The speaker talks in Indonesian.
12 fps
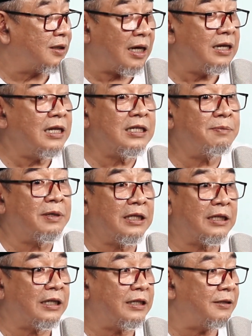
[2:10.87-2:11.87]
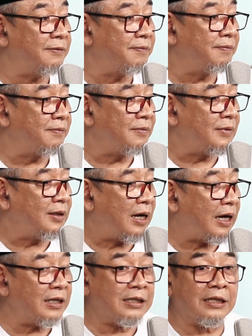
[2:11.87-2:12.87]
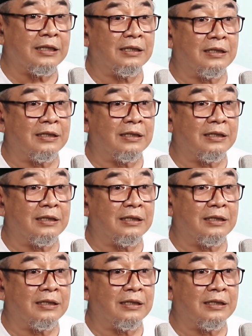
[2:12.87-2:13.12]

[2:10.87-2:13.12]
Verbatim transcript: tanya sama tetehnya akhirnya saya,